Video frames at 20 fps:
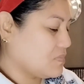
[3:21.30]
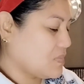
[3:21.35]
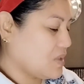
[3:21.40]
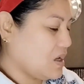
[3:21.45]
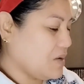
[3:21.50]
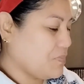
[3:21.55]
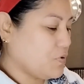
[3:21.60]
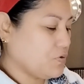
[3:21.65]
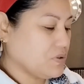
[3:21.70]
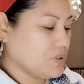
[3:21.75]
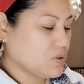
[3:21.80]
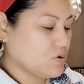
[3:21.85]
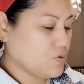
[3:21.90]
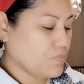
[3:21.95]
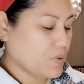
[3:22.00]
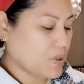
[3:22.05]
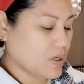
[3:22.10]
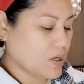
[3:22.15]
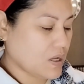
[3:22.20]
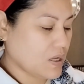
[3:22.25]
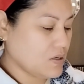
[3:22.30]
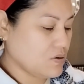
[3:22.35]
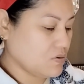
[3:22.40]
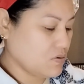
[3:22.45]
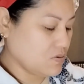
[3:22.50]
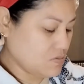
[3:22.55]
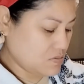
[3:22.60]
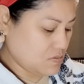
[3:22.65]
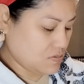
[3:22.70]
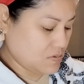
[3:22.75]
Iponin ko para
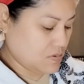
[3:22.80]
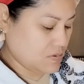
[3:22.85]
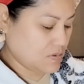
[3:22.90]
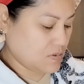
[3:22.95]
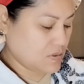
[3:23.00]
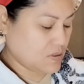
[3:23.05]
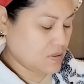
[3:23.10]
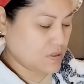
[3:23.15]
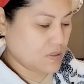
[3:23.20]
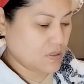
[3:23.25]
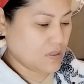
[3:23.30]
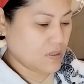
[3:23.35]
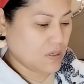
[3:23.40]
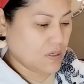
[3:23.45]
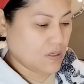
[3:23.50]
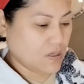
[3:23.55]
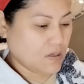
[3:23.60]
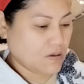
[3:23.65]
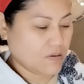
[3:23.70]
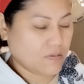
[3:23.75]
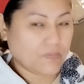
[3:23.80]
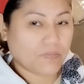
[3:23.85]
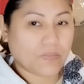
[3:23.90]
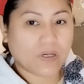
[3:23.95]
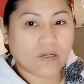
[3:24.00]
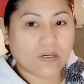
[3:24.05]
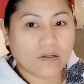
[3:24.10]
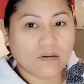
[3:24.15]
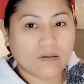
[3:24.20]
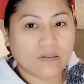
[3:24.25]
ano,
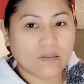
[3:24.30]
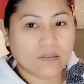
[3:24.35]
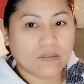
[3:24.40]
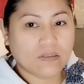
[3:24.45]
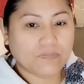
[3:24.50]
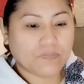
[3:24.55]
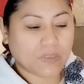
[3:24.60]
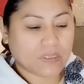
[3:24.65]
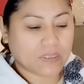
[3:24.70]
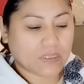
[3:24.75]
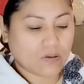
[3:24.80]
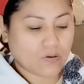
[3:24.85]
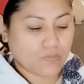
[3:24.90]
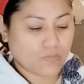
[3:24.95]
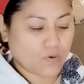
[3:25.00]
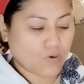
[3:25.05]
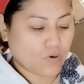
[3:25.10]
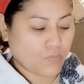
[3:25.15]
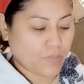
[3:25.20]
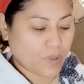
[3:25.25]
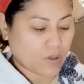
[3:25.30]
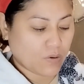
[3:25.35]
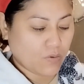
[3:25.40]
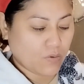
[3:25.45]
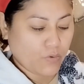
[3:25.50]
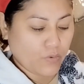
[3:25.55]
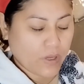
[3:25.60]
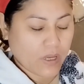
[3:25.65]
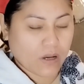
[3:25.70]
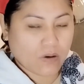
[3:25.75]
pang pasalubong ko pag
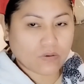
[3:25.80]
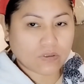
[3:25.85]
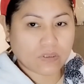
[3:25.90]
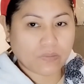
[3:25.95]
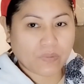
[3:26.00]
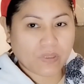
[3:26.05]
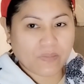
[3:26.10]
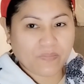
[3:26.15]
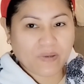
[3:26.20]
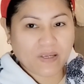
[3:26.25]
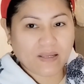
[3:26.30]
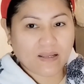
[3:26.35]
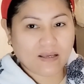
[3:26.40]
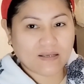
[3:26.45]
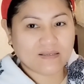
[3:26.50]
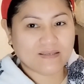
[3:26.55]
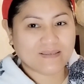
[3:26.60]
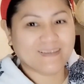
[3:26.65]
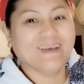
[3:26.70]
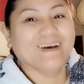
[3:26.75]
uuwi ako sa Pilipinas.